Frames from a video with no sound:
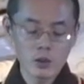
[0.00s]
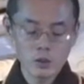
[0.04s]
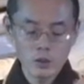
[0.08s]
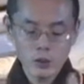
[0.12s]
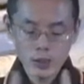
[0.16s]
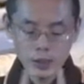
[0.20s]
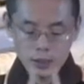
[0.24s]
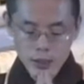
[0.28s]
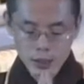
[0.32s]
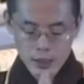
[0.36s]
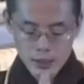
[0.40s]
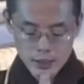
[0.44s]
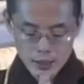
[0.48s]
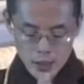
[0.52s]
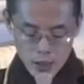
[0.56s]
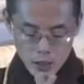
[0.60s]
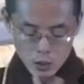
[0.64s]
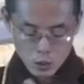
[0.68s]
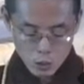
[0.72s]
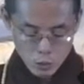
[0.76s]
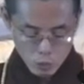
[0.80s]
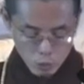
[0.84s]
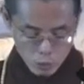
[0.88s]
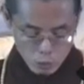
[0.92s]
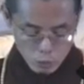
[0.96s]
所以可见
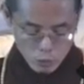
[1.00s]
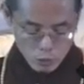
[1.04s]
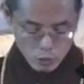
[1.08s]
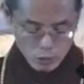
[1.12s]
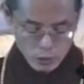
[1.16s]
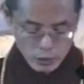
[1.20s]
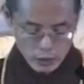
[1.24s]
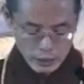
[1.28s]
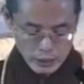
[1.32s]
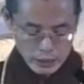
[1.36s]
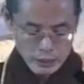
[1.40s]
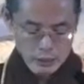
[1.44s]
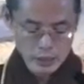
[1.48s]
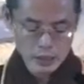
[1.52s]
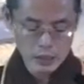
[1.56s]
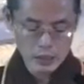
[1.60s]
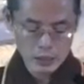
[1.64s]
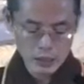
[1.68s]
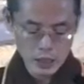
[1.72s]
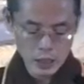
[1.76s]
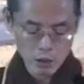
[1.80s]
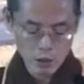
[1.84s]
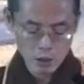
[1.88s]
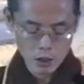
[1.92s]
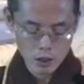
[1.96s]
度众生
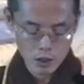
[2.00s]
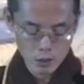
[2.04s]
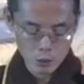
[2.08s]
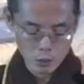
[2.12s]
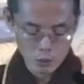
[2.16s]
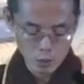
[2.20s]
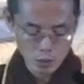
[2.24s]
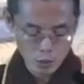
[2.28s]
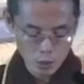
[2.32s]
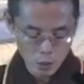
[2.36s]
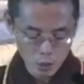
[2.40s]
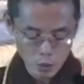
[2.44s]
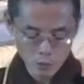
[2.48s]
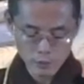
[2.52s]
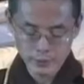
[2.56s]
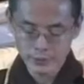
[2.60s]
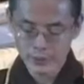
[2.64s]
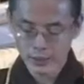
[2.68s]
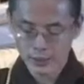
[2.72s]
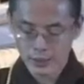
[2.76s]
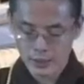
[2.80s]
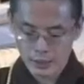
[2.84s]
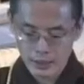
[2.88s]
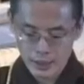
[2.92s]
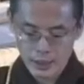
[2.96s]
是要很多功
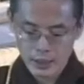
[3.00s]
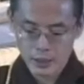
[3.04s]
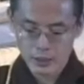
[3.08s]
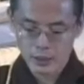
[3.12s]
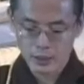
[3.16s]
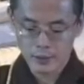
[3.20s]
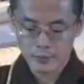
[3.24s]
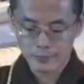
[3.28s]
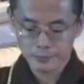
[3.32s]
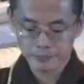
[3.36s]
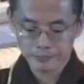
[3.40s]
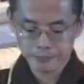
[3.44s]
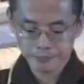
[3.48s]
德力的，